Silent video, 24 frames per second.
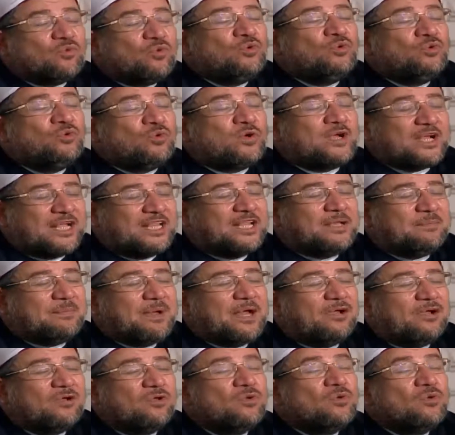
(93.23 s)
كل
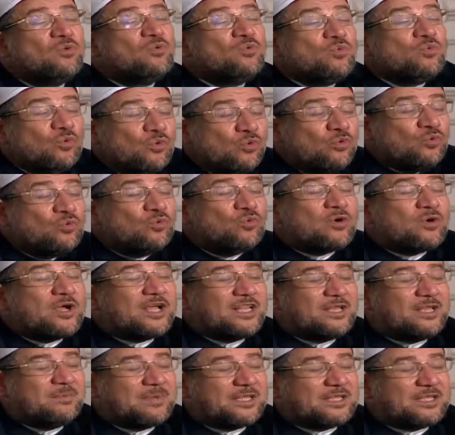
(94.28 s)
كلمة كل
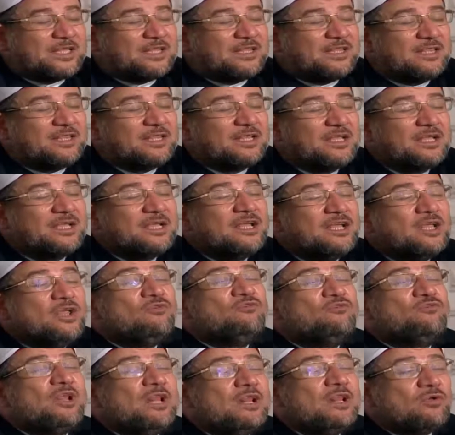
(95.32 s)
كلمة
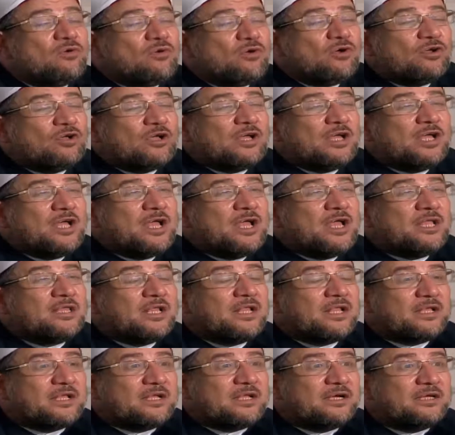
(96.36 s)
في القرآن
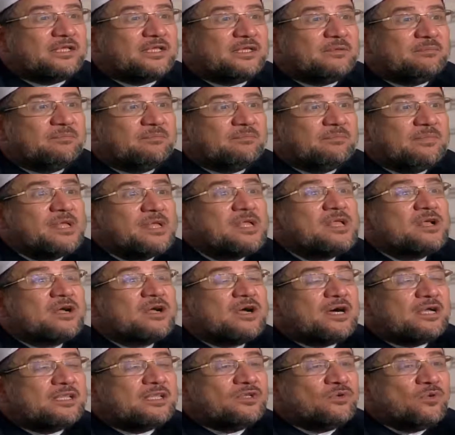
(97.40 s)
الكريم
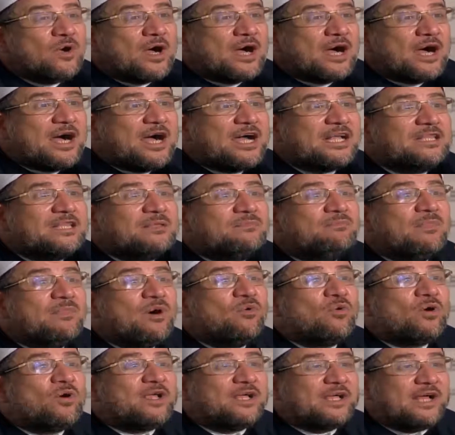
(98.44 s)
قد وقعت
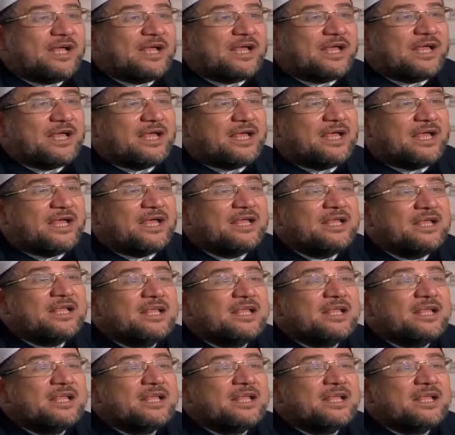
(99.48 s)
موقعها